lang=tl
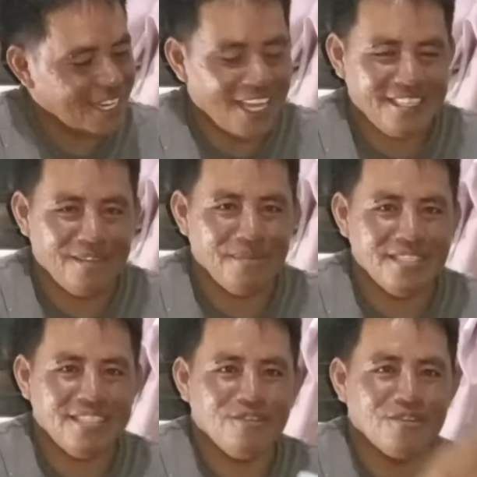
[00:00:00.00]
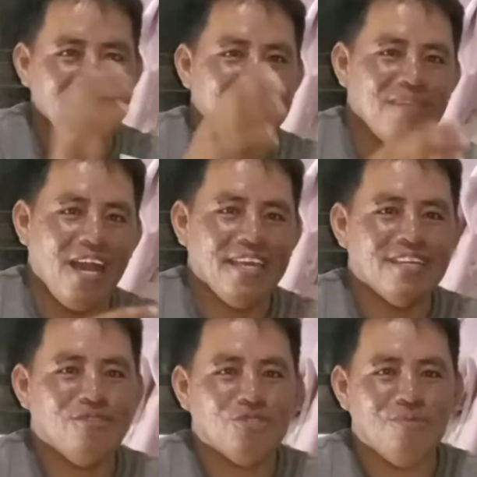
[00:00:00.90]
Lahat naman siguro ng
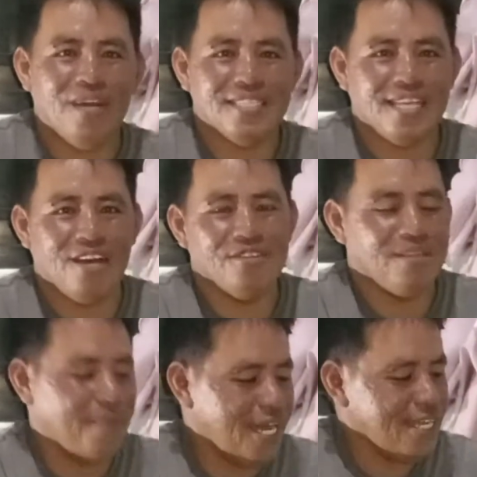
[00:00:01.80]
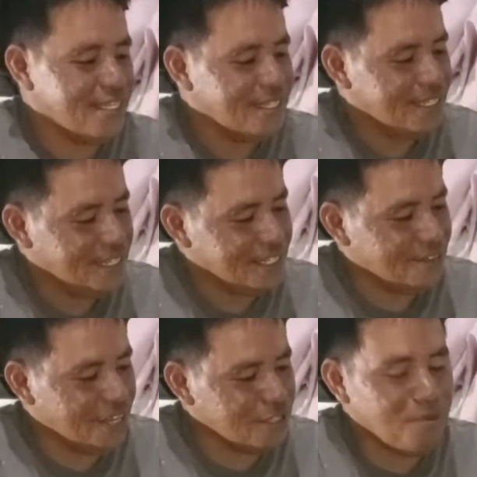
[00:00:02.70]
vlogger gusto makasahod, di ba?
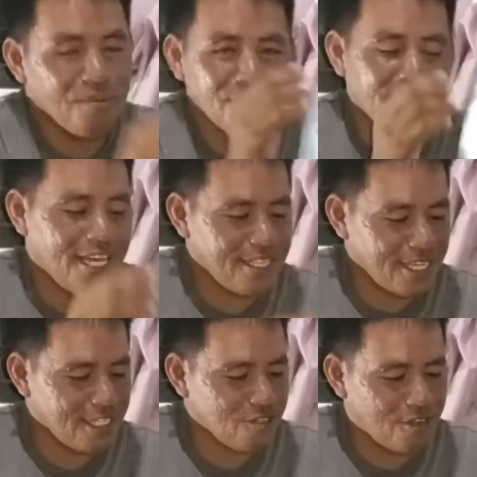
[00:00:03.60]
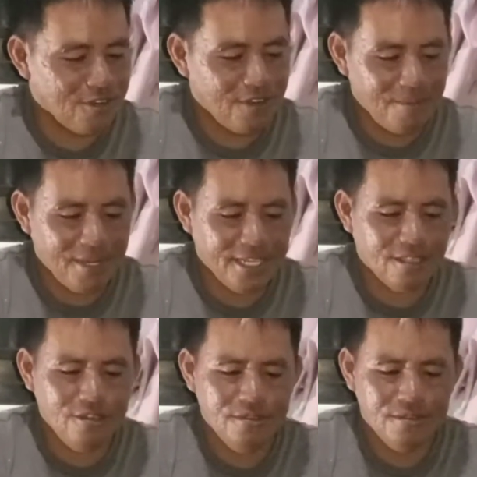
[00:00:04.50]
So guys, bubuksan natin guys kung anong laman na to.